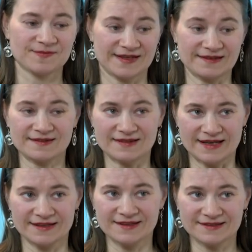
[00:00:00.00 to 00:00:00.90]
Das ist
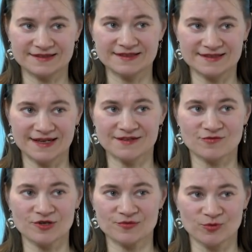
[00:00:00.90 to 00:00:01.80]
eigentlich die
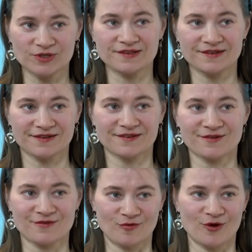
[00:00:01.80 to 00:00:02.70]
Zeit, wo ich
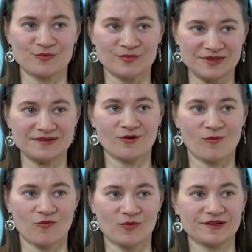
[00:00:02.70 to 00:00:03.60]
Politikerin geworden bin,
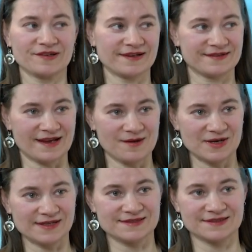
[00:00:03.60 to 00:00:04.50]
obwohl ich ja
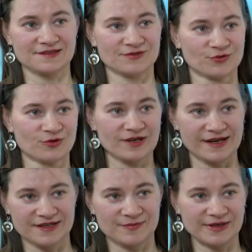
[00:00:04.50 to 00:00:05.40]
damals nicht in irgendeine